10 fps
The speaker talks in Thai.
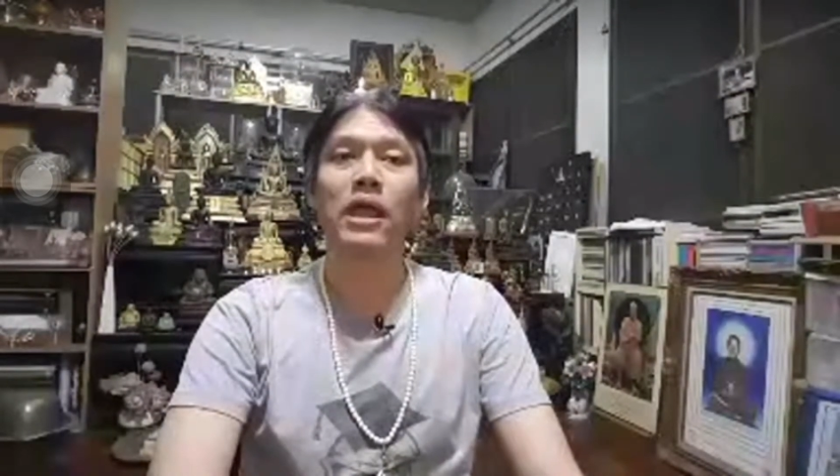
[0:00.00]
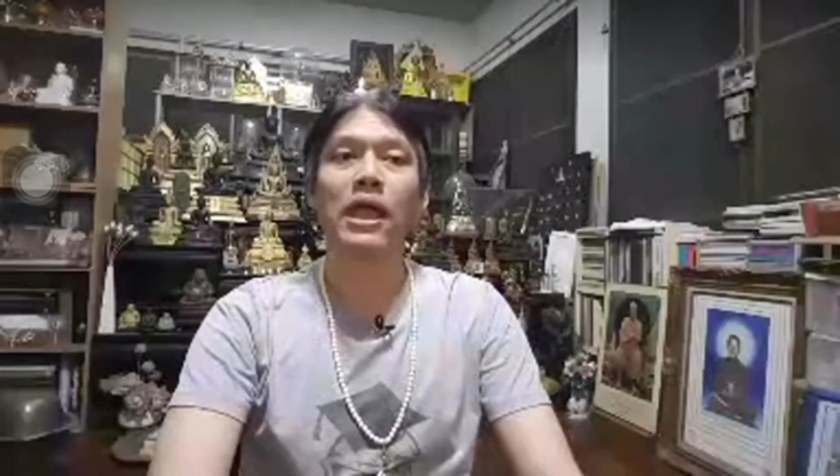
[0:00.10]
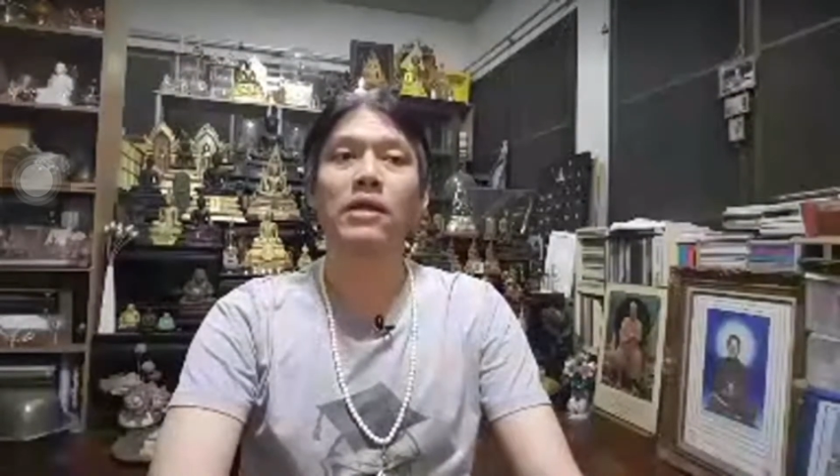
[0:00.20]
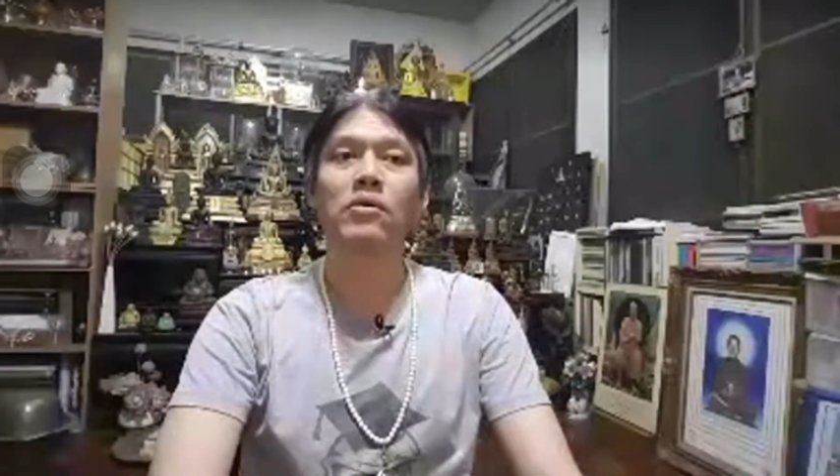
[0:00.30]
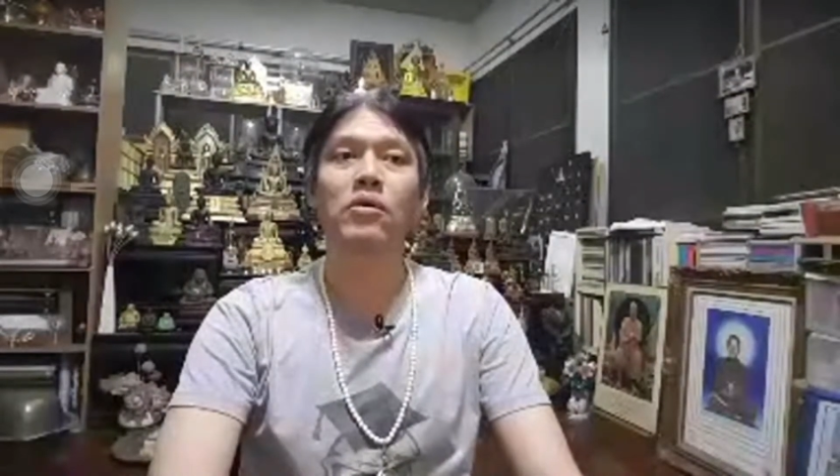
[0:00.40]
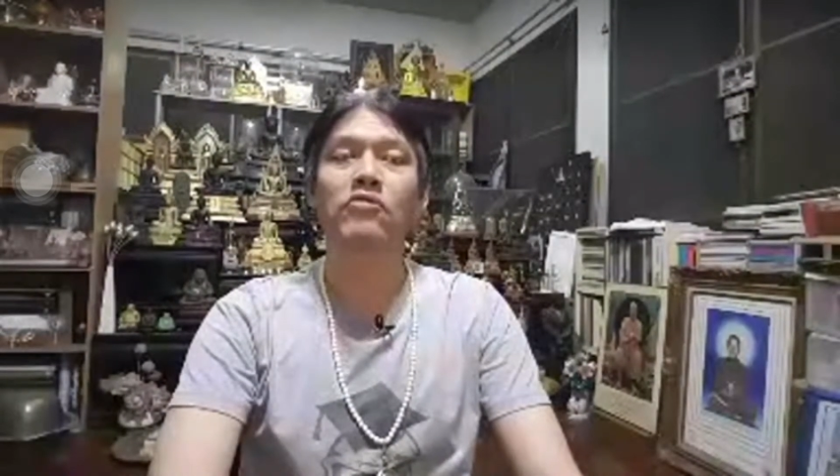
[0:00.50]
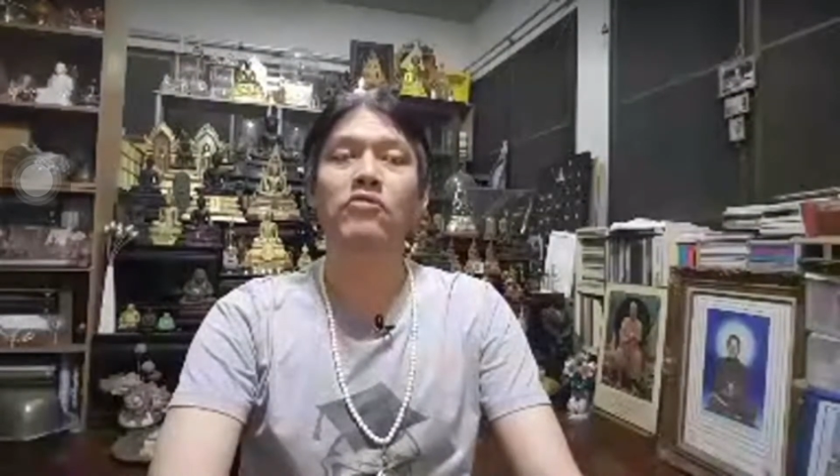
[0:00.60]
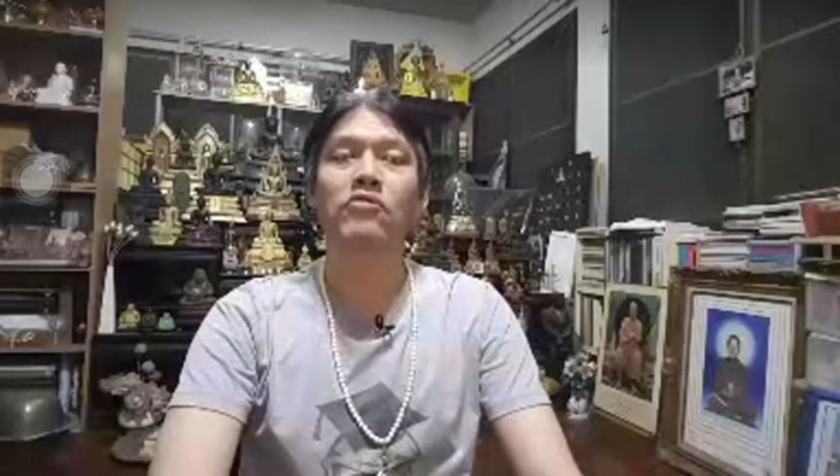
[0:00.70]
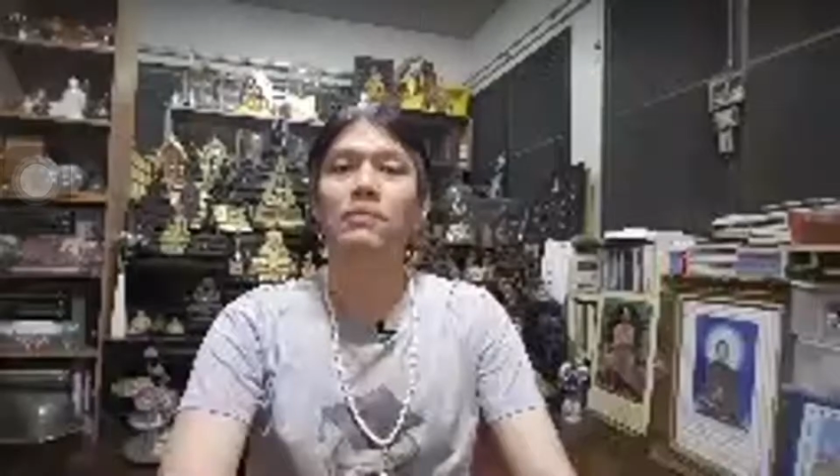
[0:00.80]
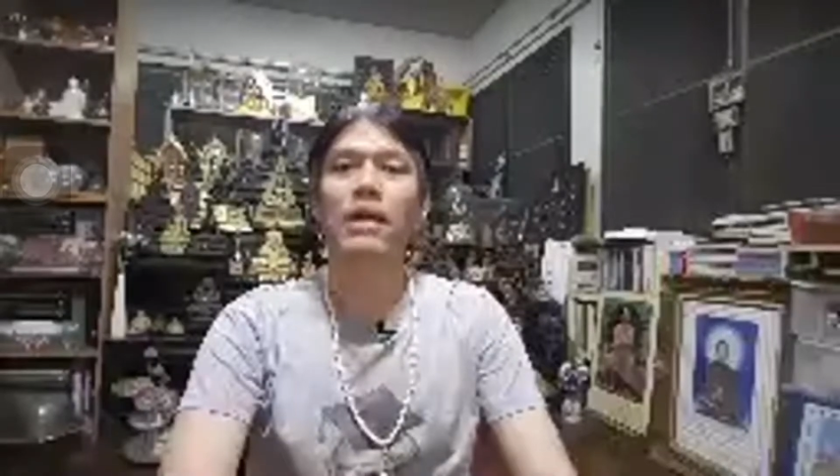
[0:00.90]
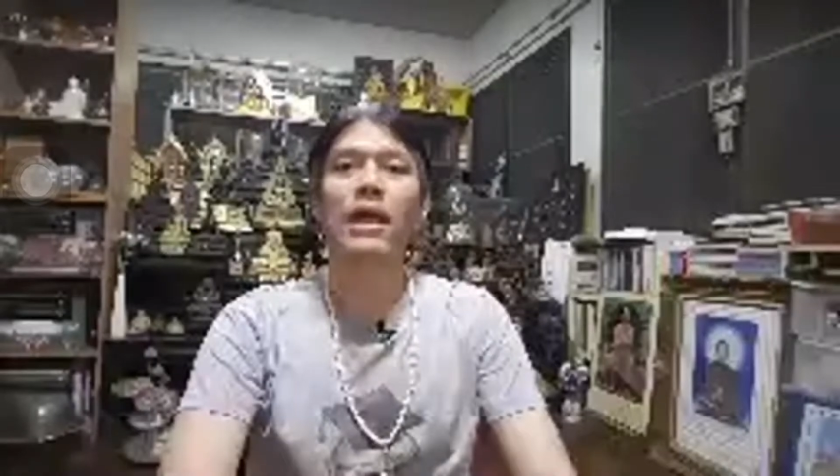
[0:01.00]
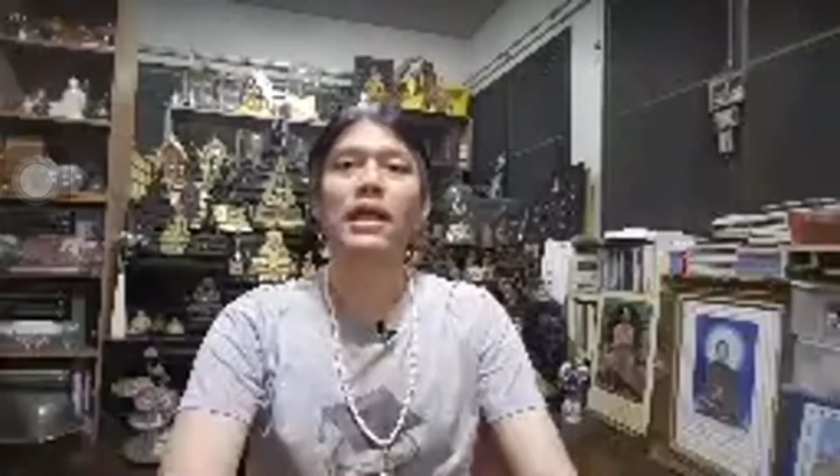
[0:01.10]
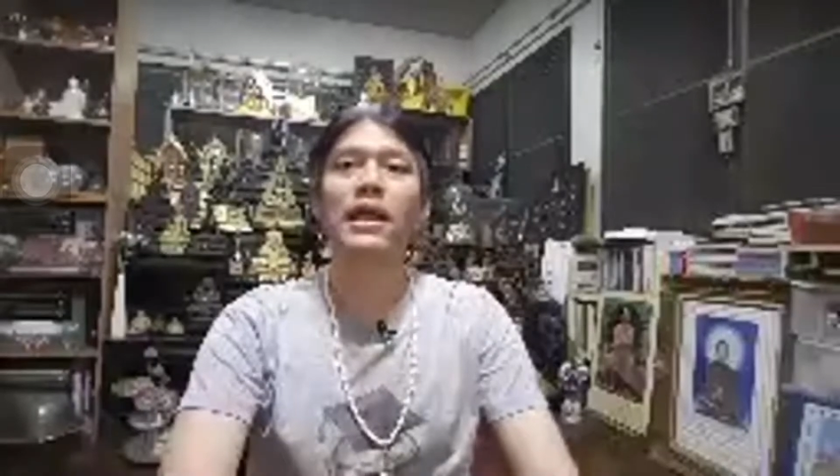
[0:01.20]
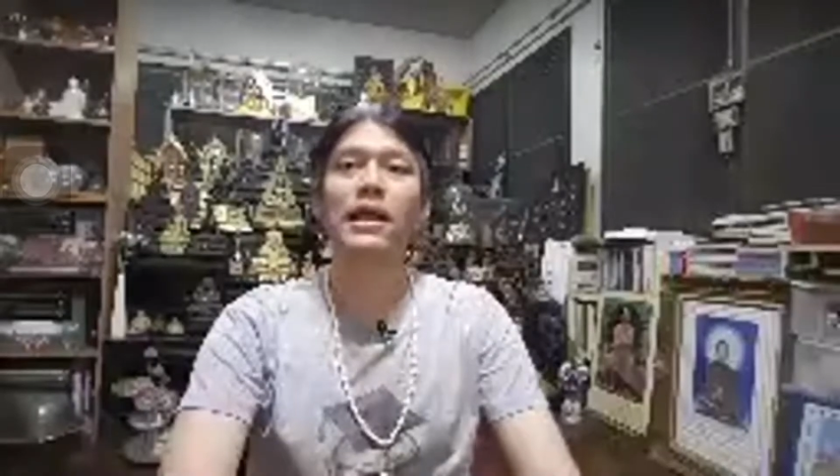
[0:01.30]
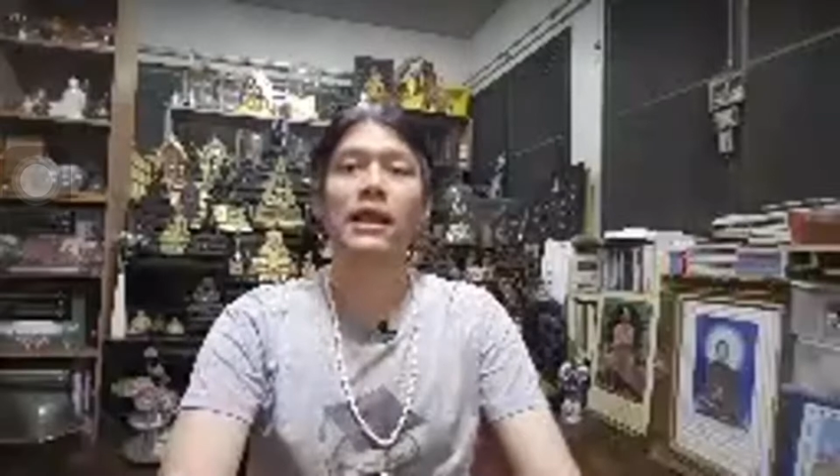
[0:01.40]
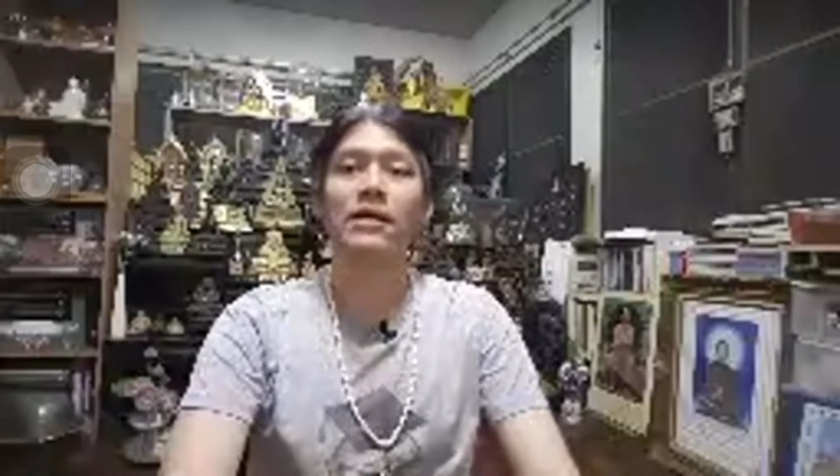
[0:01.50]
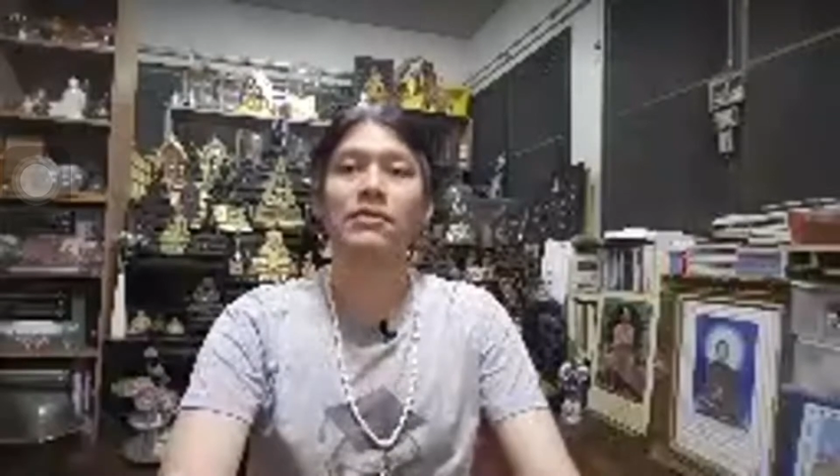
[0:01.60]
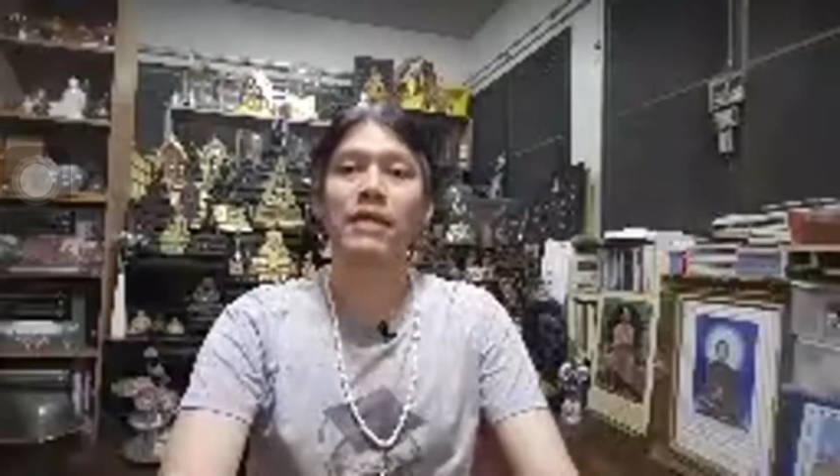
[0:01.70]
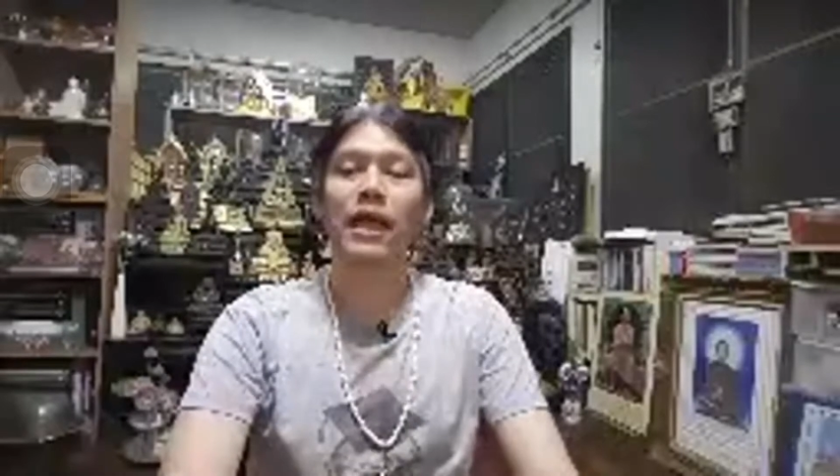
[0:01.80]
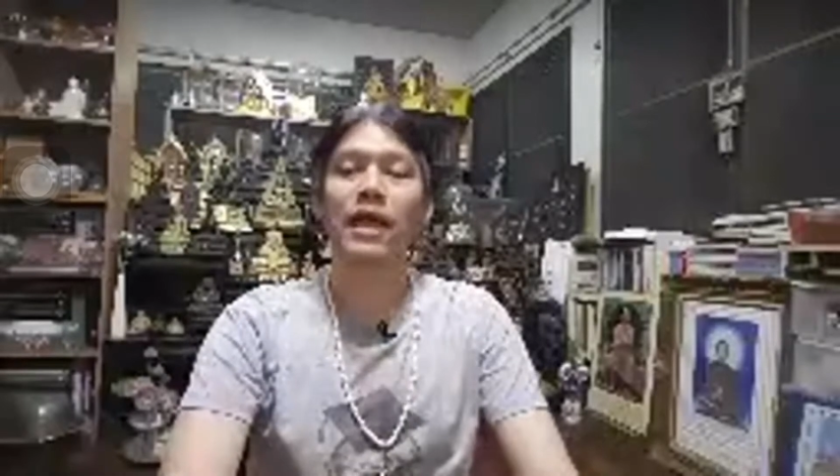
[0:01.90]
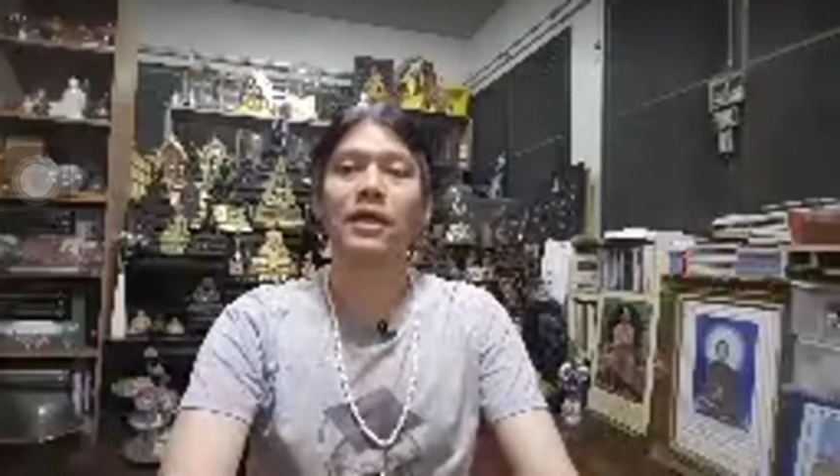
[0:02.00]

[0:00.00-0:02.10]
งโดนไฟไหม้อะไรกันแล้ว แต่